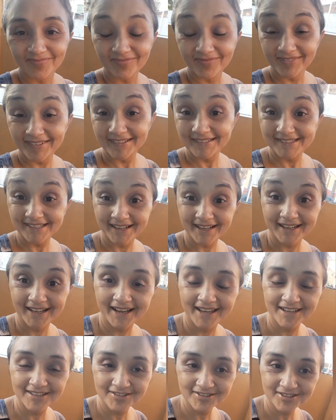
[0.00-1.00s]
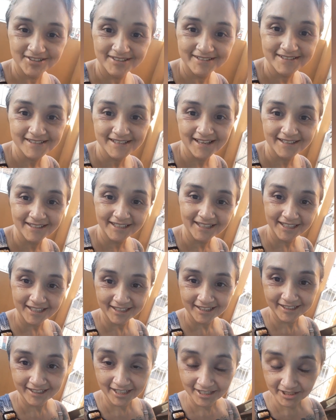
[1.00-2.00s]
Essa cara de cansada
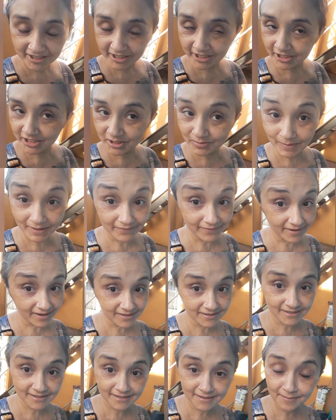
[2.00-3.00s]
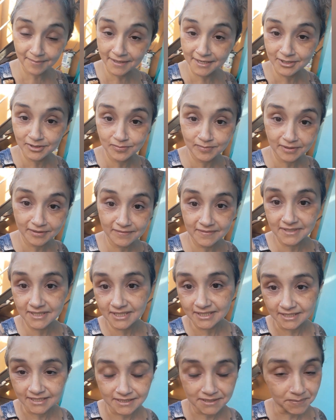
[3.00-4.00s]
aqui, né, gente? Mas vai assim mesmo pra
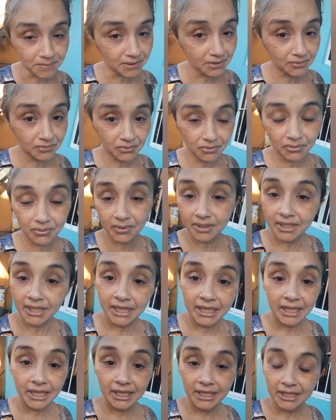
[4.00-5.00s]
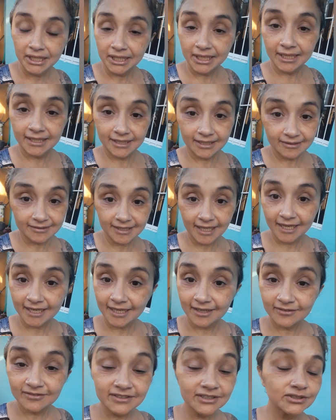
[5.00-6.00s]
vocês. Eu tô querendo estar tá
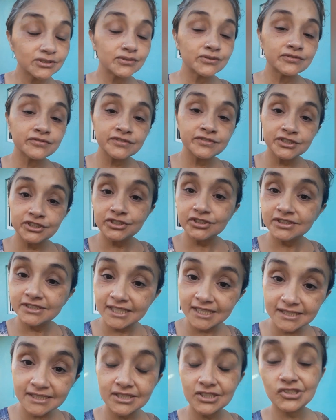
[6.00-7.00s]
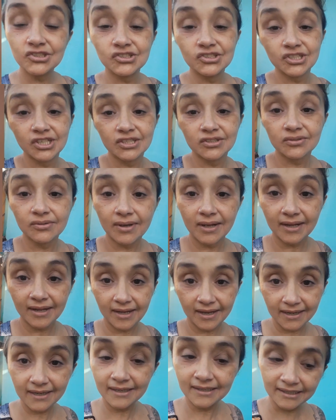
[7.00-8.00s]
gravando um vídeo desse jeito, com a
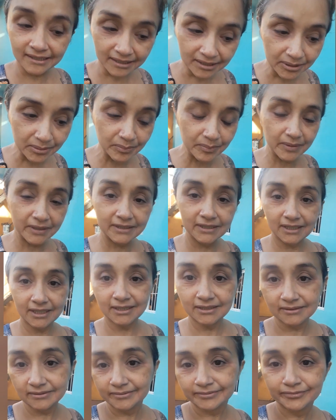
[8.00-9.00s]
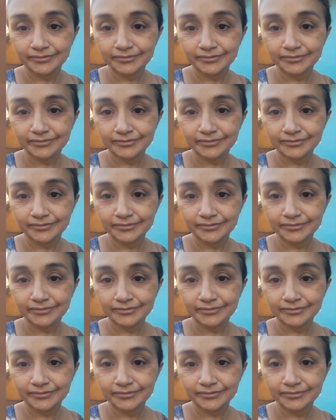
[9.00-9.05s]
cara limpa, né?